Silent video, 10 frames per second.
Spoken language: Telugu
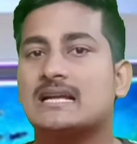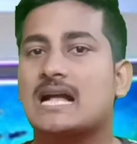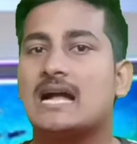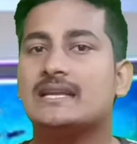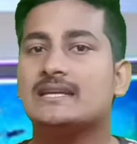
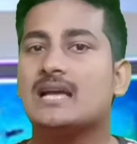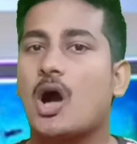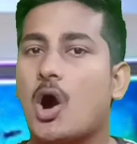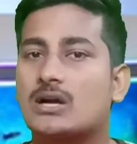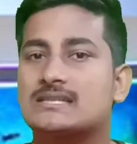కానీ
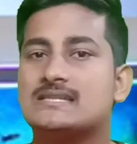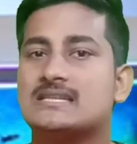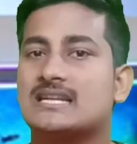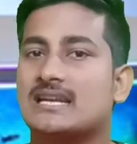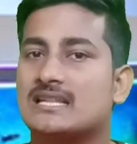
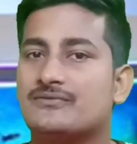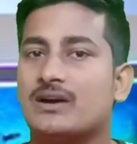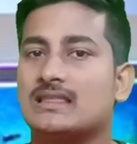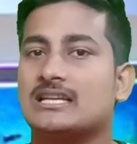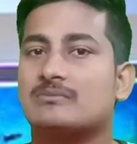ఆక్సిజన్ అనేది
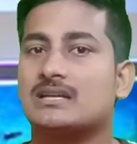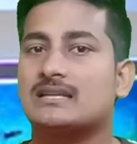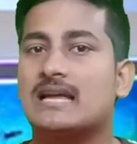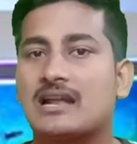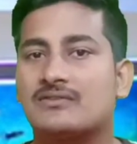వెళ్ళదన్నమాట
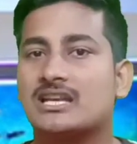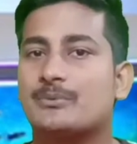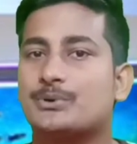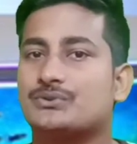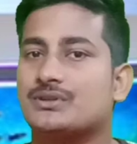దానివల్ల
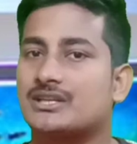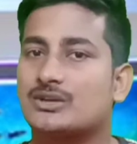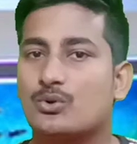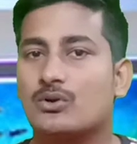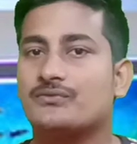ఏమవుతుందంటే
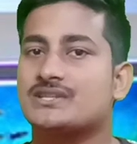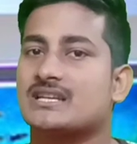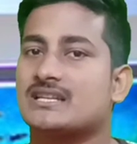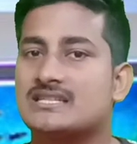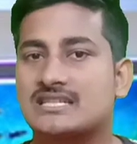గోల్డ్ ఫిష్
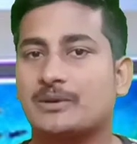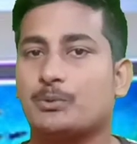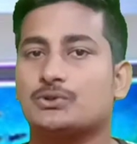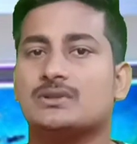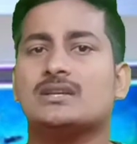అనేది చనిపోతుంది
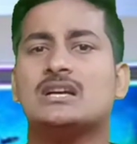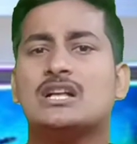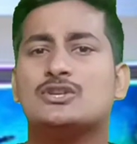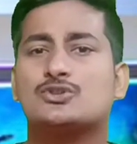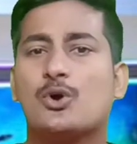సరిపోతుంది
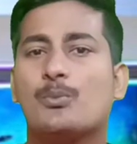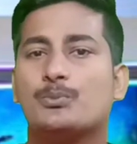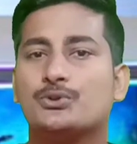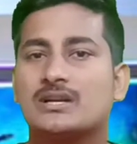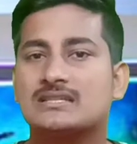సో
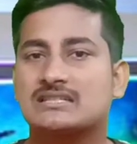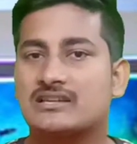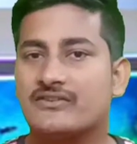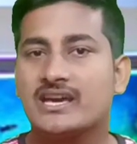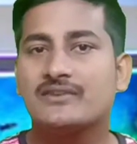ముందుగా
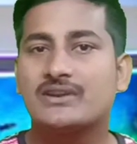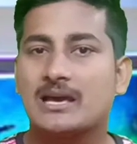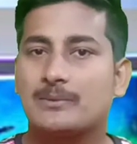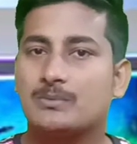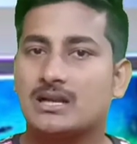స్క్వేర్
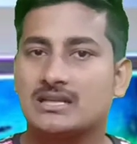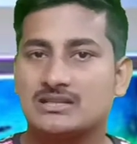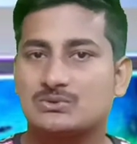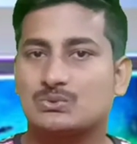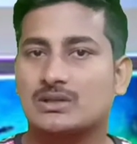టైప్ కానీ
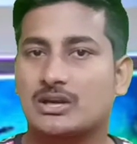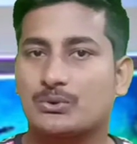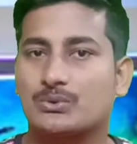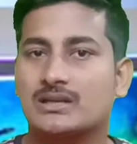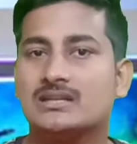
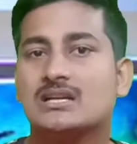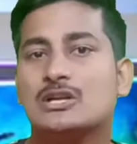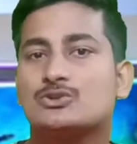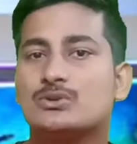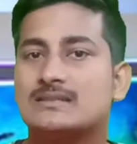తీసుకున్నారనుకోండి
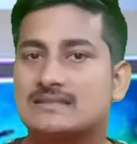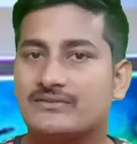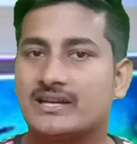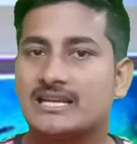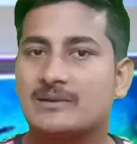సో ఈ
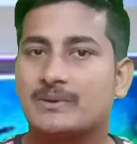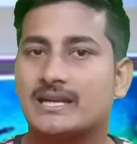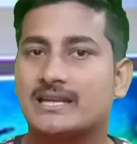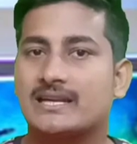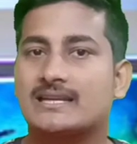స్క్వేర్ టైప్
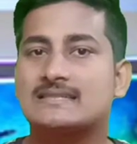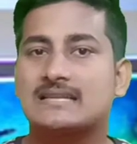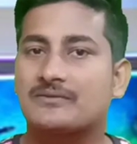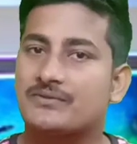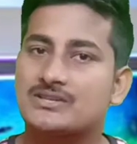ఏంటి అంటే
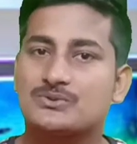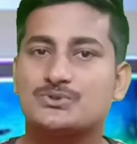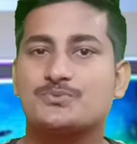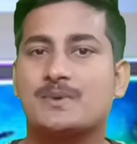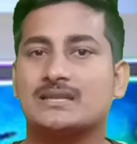సర్ఫేస్
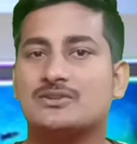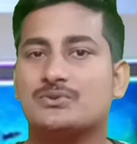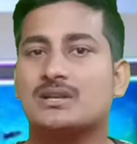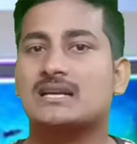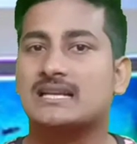కొంచెం పెద్దది
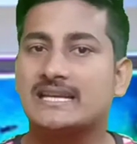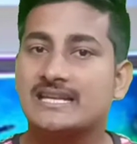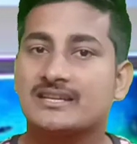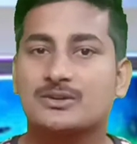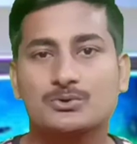ఉన్నా
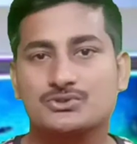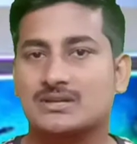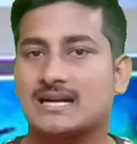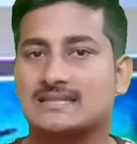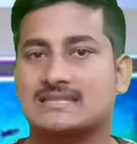క్లీనింగ్ కొంచెం
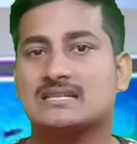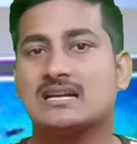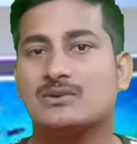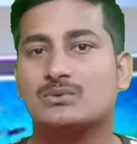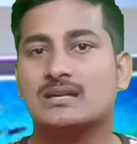
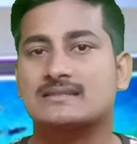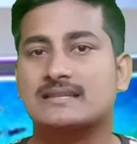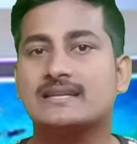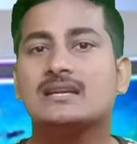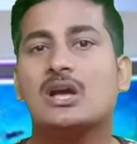కష్టంగా ఉన్నా సరే